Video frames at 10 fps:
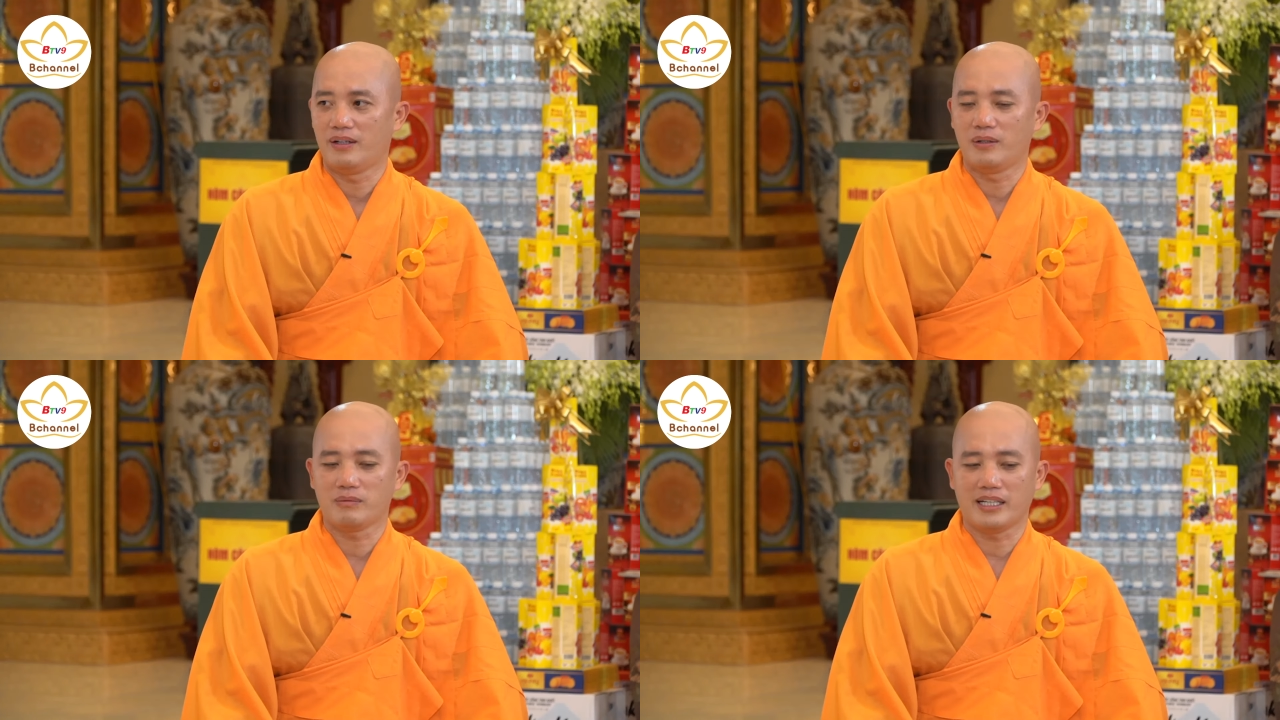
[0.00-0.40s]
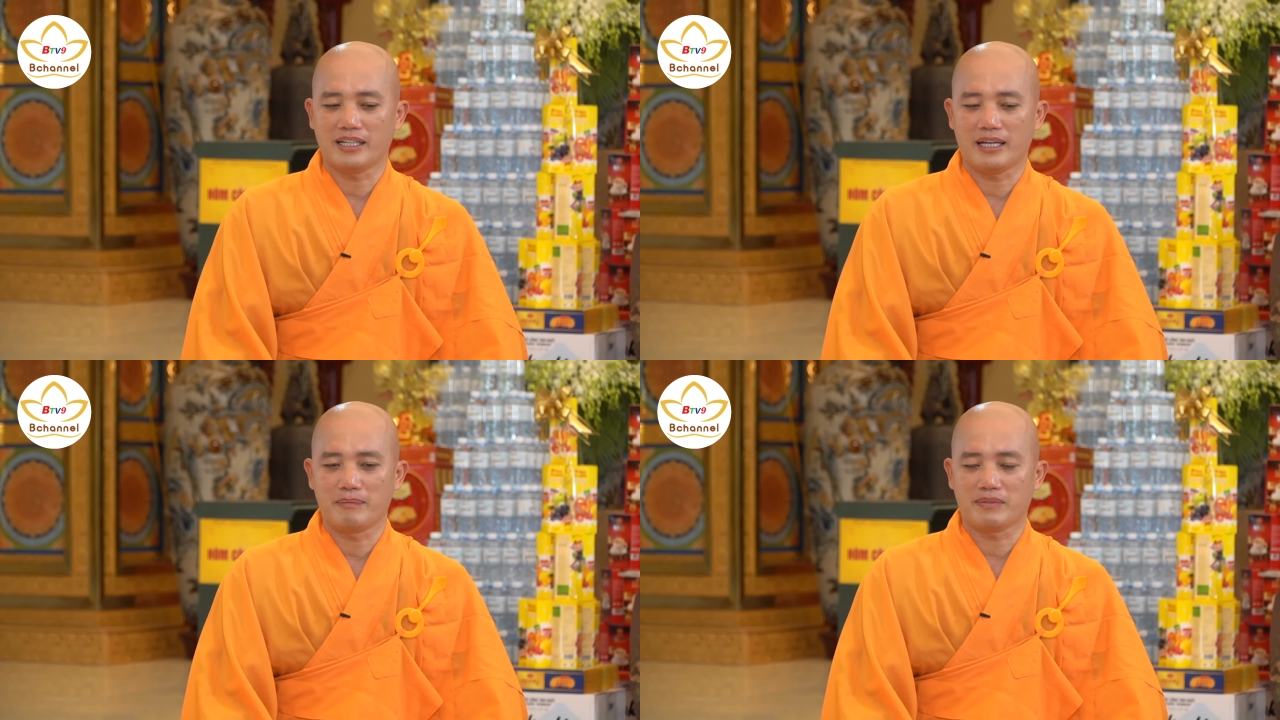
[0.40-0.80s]
Lúc này
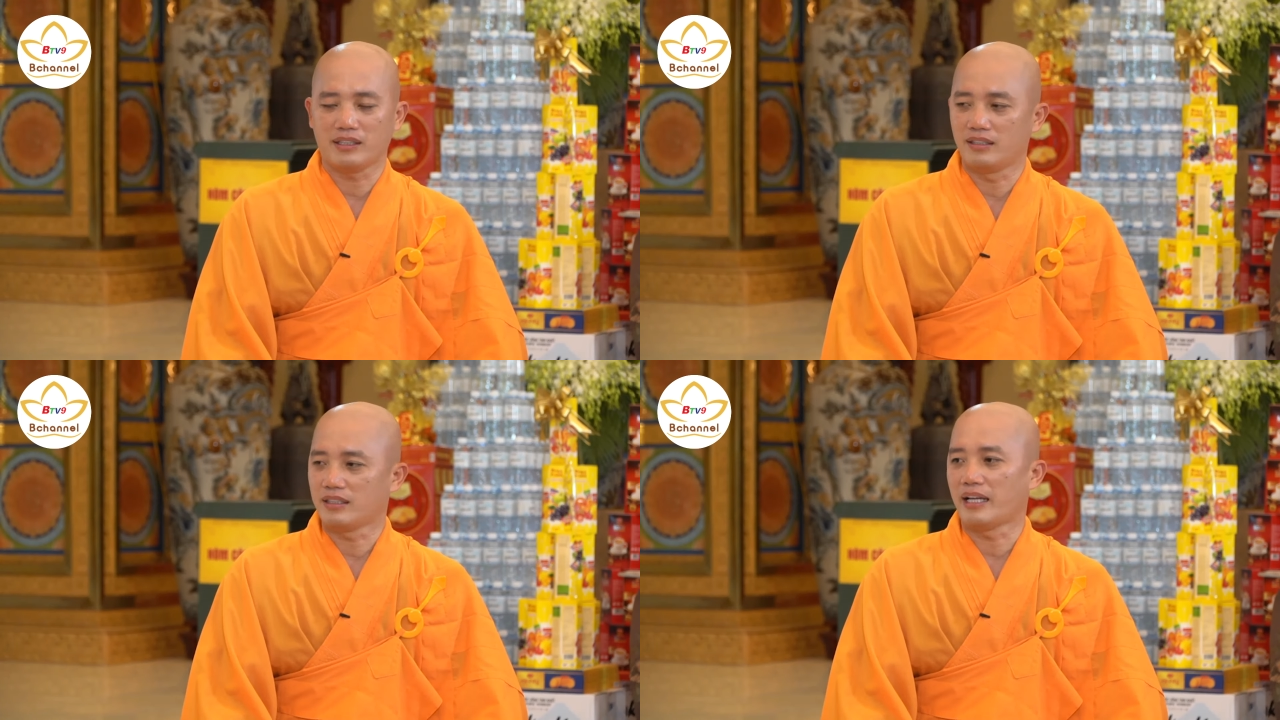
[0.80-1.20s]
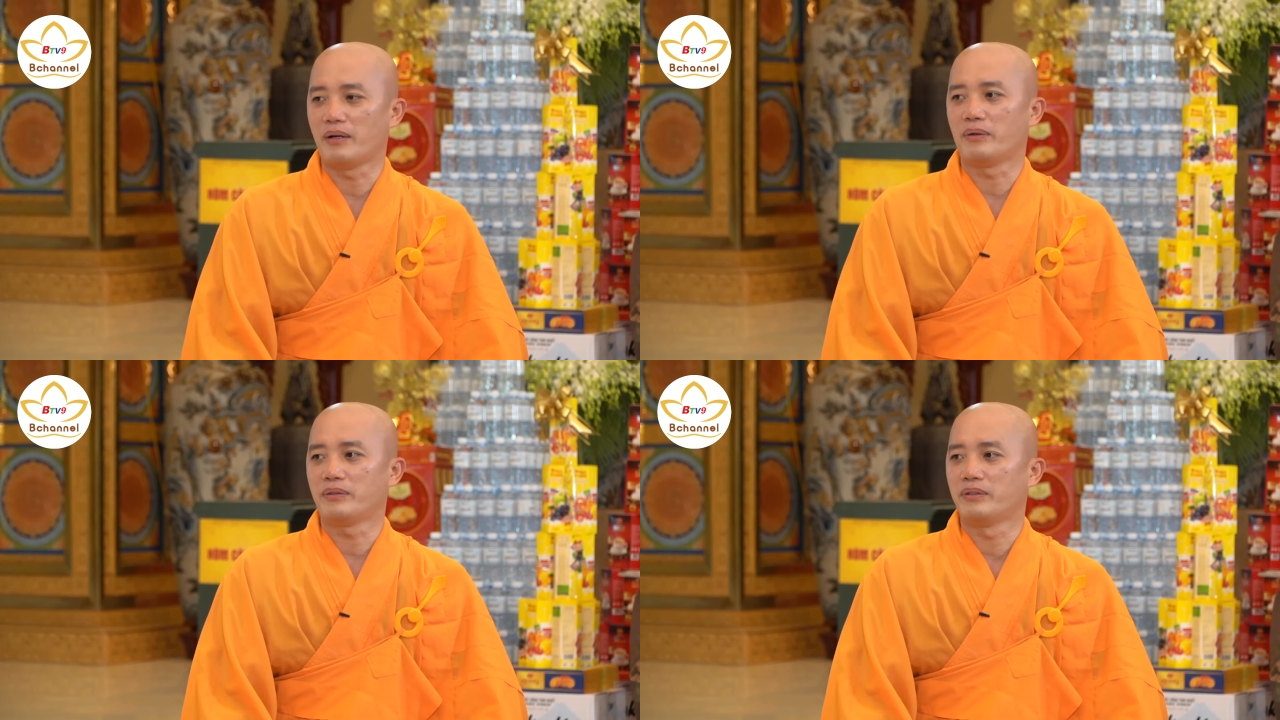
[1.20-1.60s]
các em tự thay
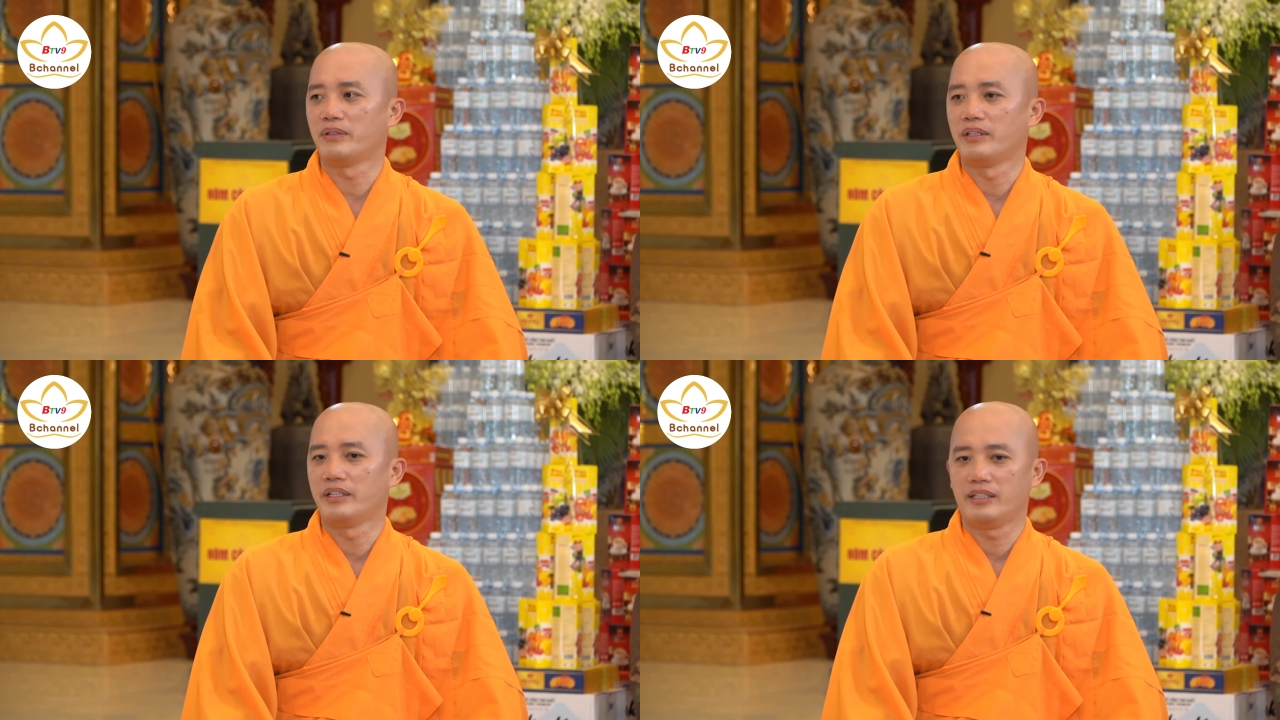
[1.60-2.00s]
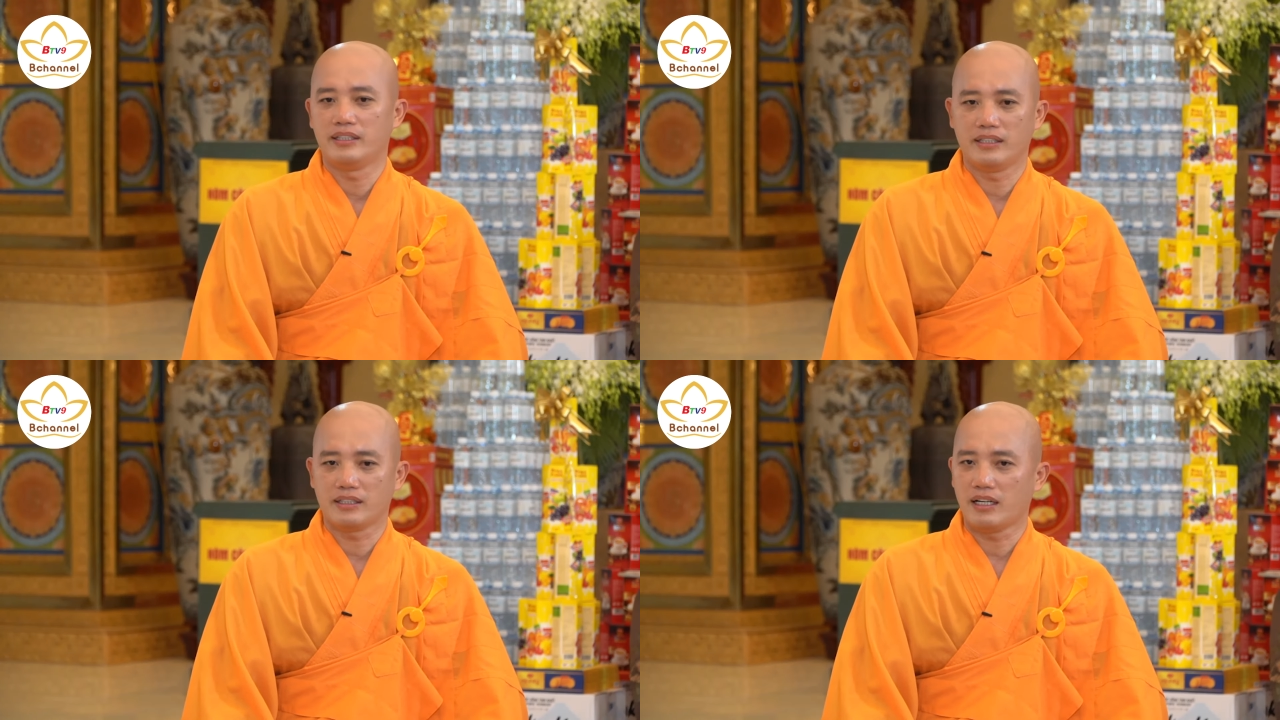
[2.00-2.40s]
đổi.
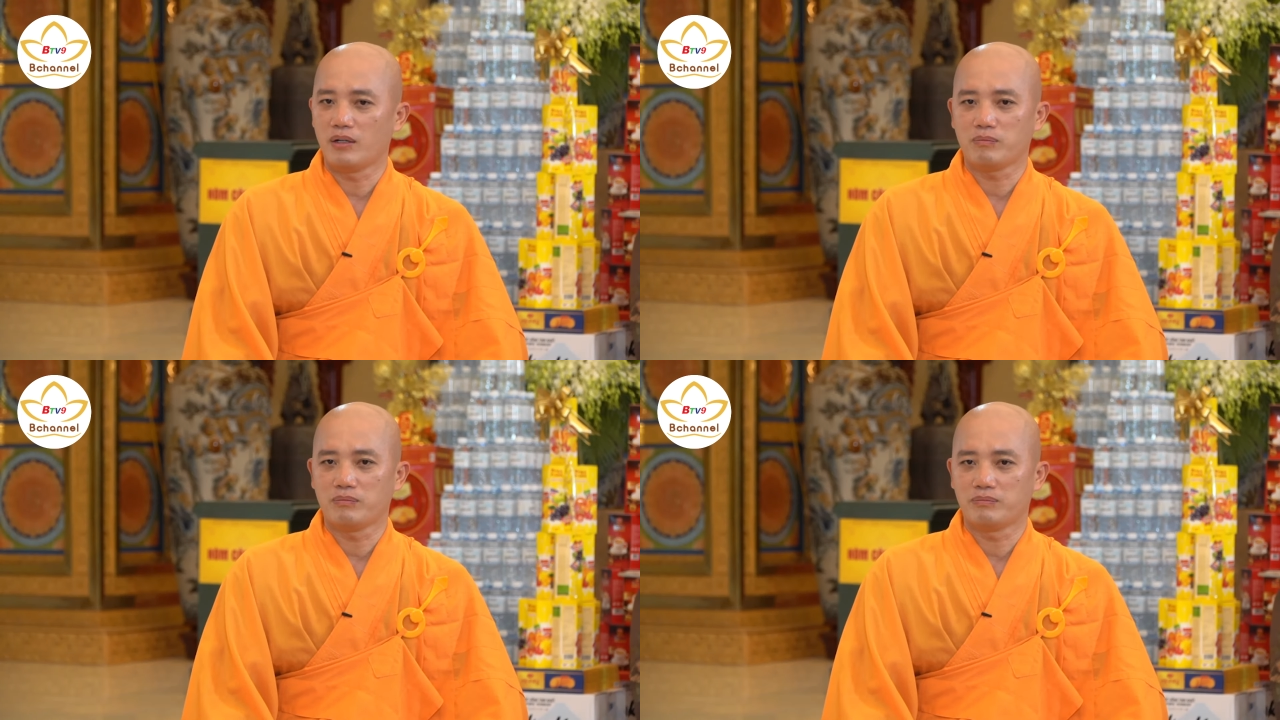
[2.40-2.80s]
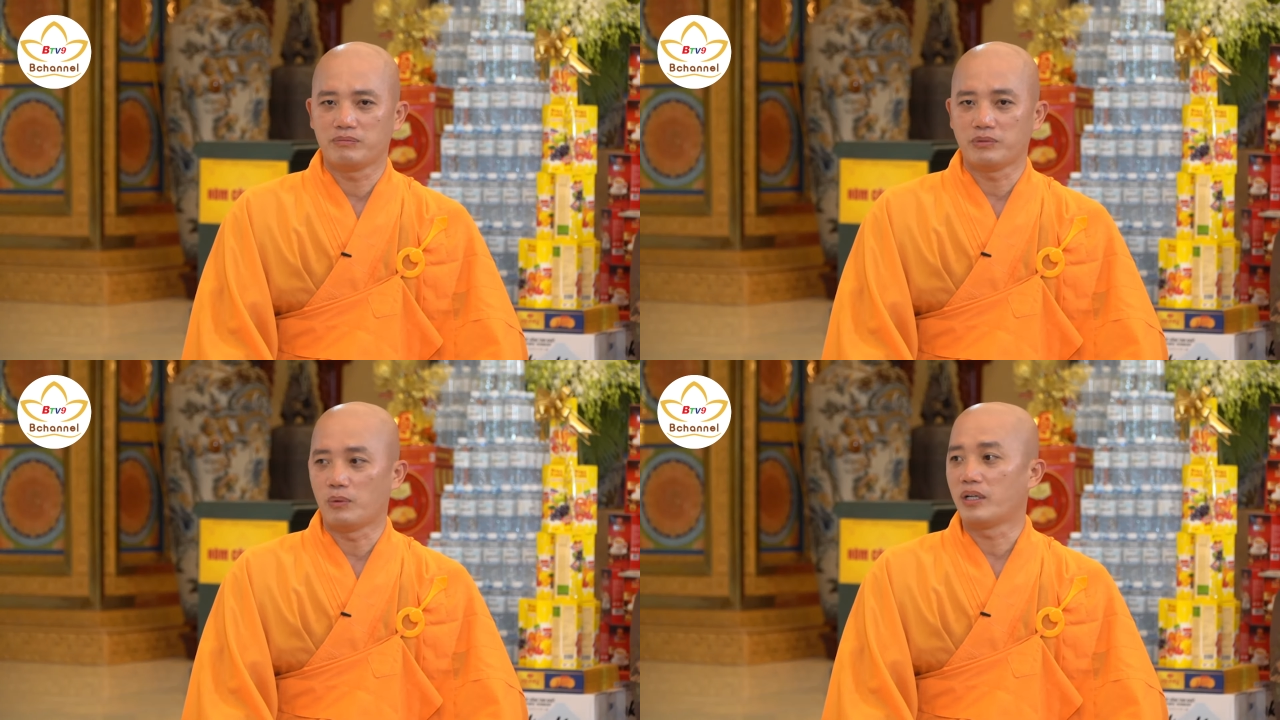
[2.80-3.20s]
Những cái lúc
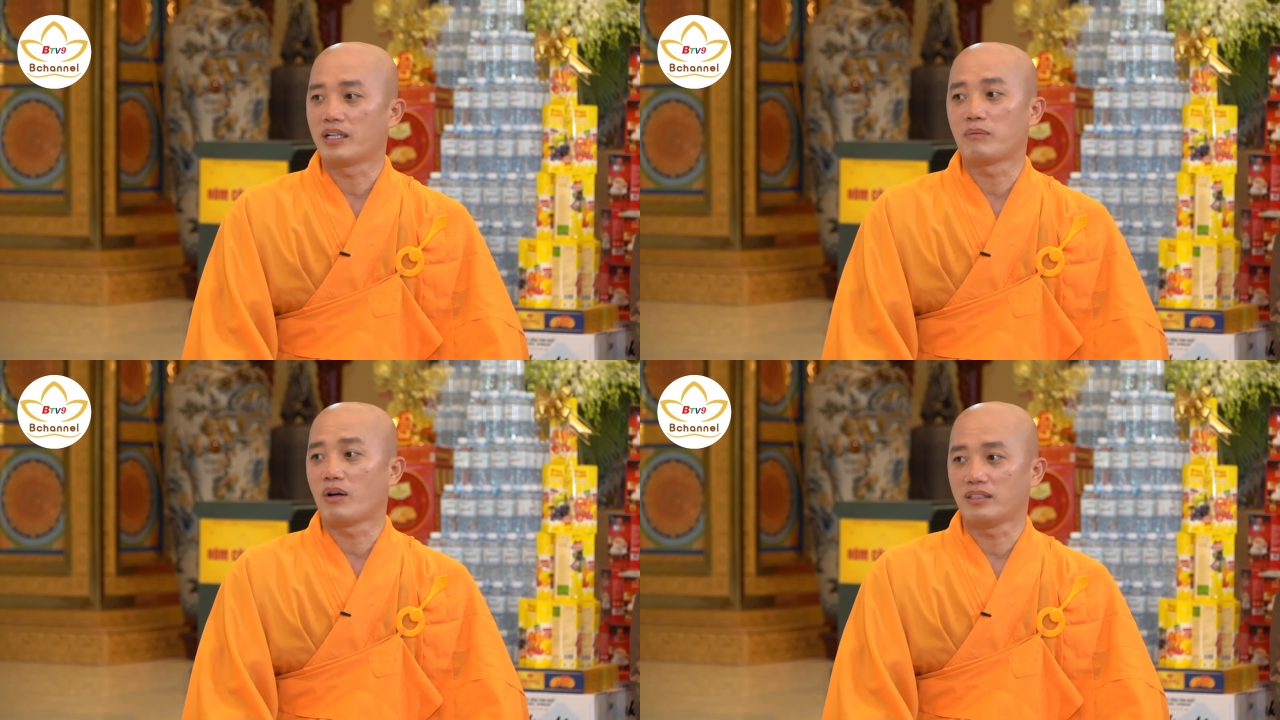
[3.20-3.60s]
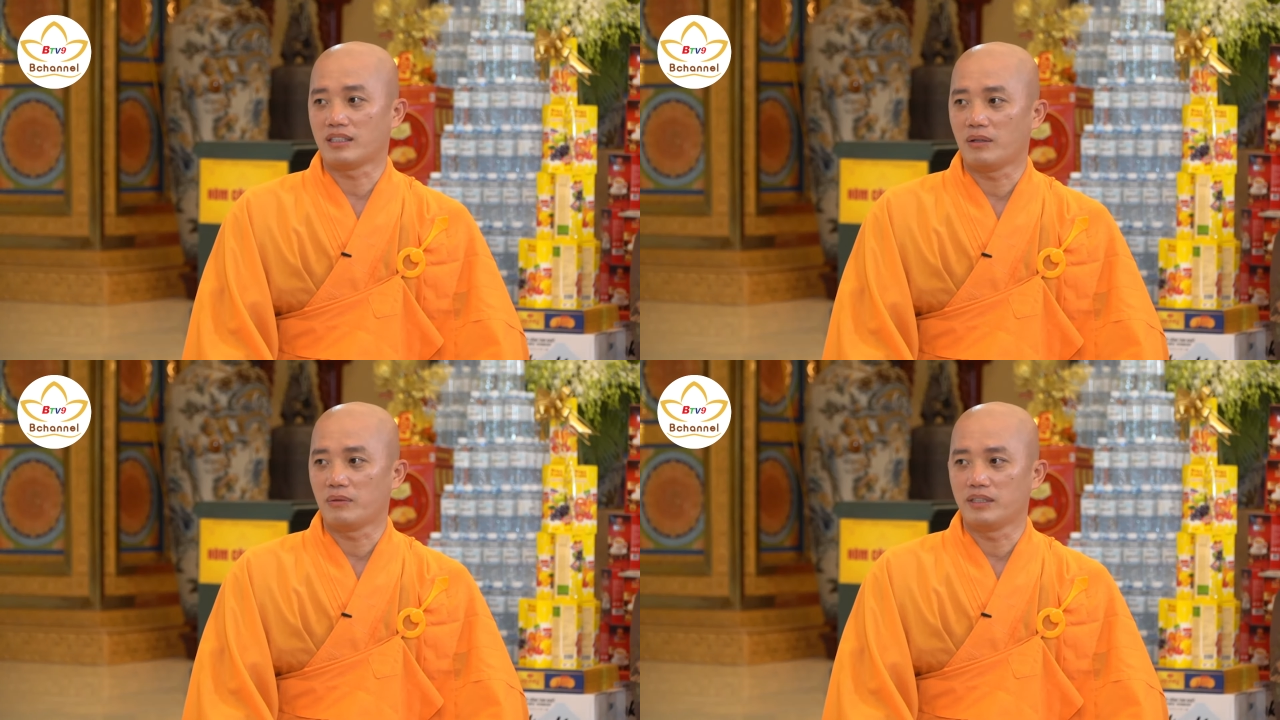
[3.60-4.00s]
phụ huynh không nói được đâu,